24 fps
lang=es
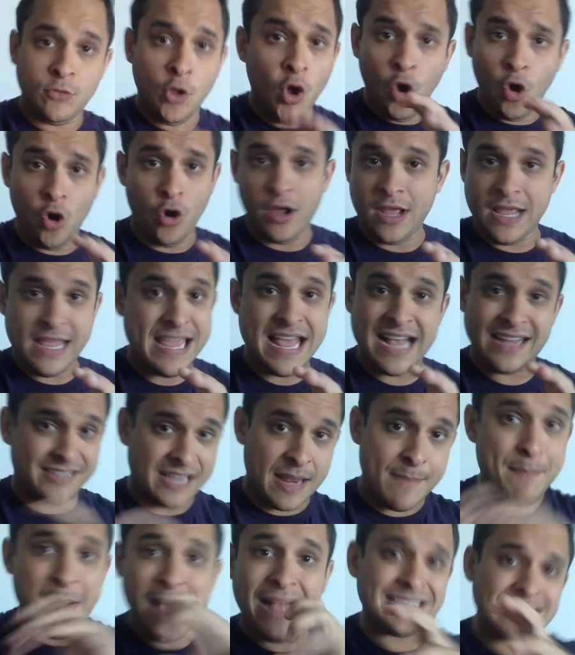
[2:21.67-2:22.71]
No, y
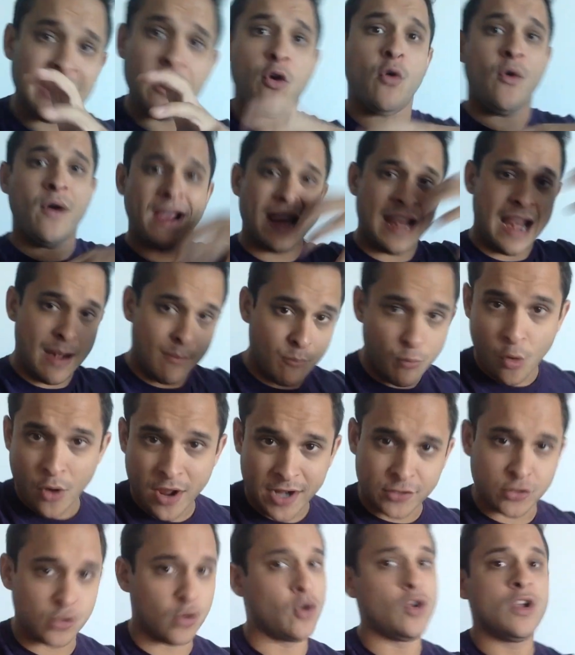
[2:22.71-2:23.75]
así pasa con el
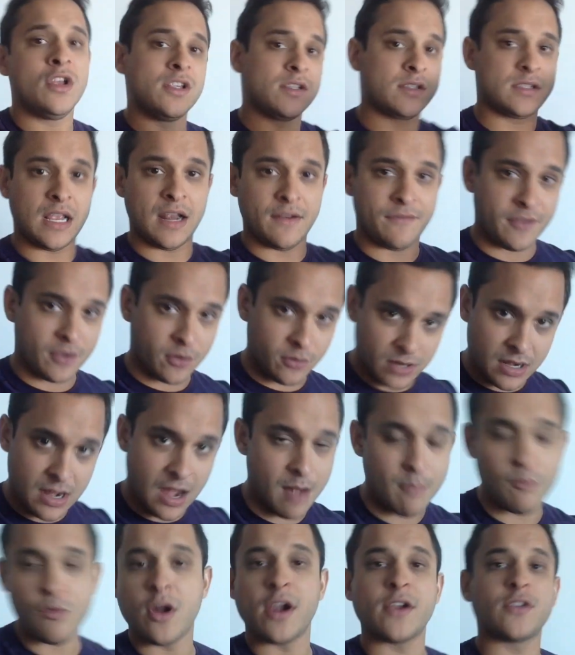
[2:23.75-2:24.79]
almuerzo, selfie con el
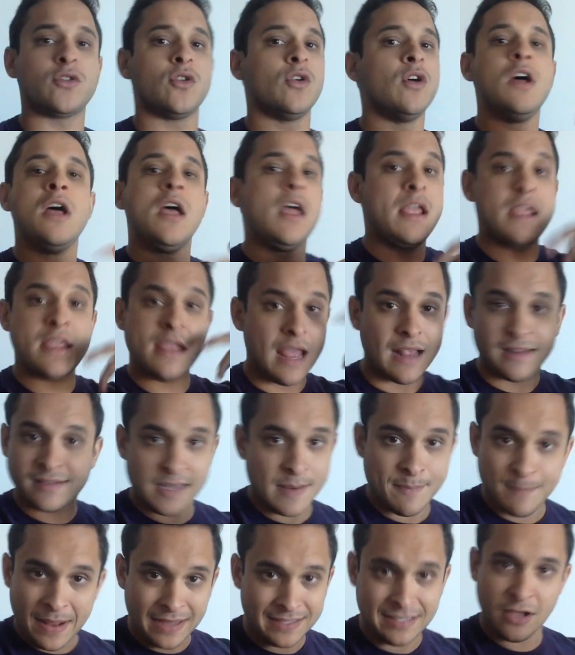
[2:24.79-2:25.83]
almuerzo. Y
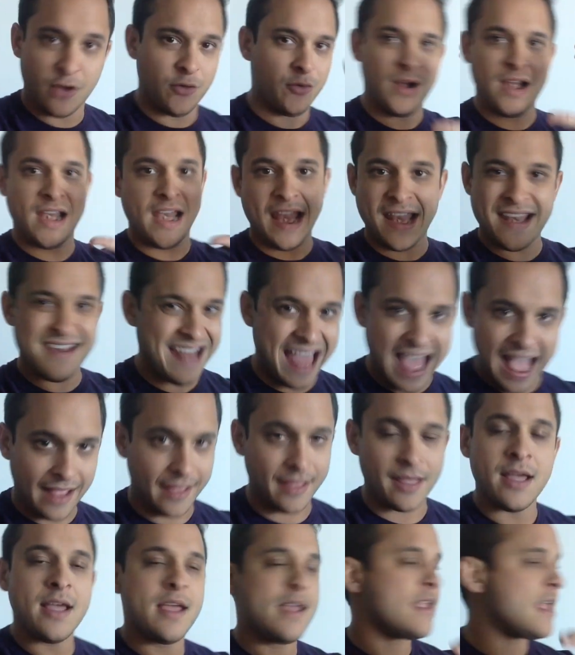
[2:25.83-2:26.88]
así pasa con el
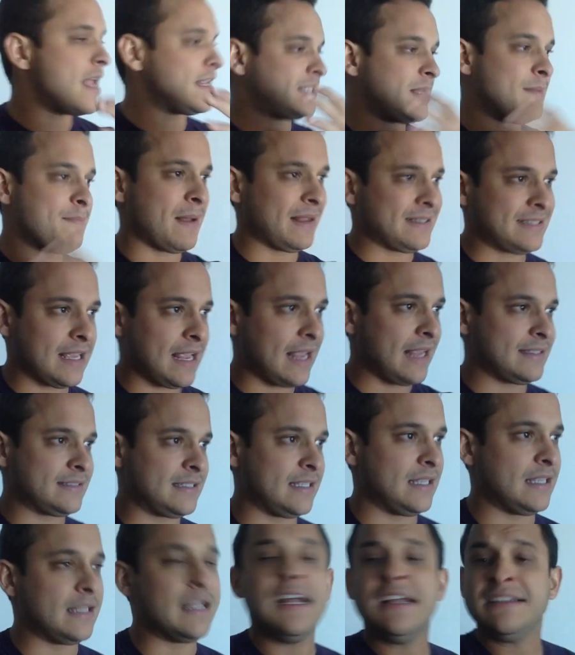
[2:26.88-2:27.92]
snack. Y así pasa que
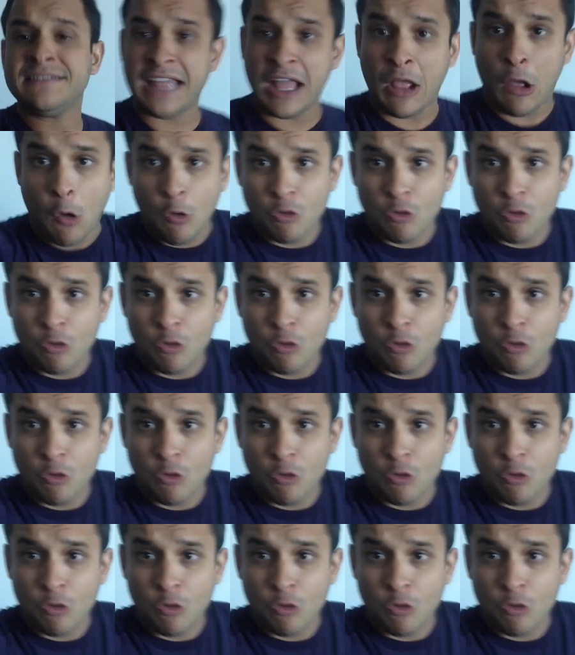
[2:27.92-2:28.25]
si te